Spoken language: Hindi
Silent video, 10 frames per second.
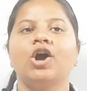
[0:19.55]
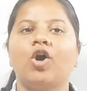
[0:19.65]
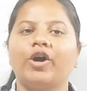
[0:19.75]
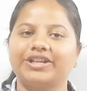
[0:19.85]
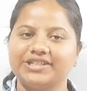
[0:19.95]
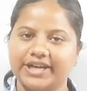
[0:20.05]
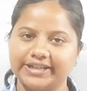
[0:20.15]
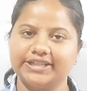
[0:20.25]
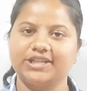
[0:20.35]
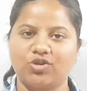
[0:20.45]
और ये
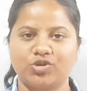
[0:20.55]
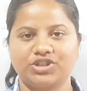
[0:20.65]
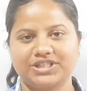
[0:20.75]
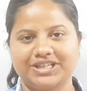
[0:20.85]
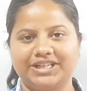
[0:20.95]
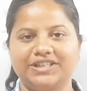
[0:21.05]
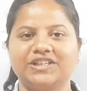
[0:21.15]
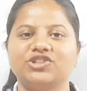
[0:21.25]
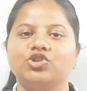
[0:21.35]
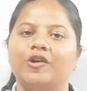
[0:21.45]
जानने की कोशिश करेंगे
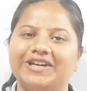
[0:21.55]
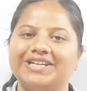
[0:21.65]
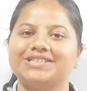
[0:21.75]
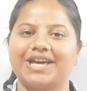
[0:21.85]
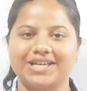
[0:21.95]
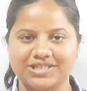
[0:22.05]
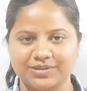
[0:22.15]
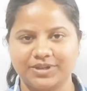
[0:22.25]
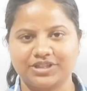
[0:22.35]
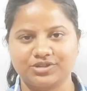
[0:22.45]
कि जो ओ एल एस
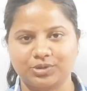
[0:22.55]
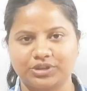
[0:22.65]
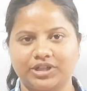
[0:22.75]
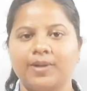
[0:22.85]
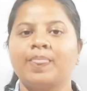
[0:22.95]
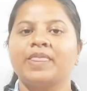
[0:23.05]
एस्टिमेटर्स होते हैं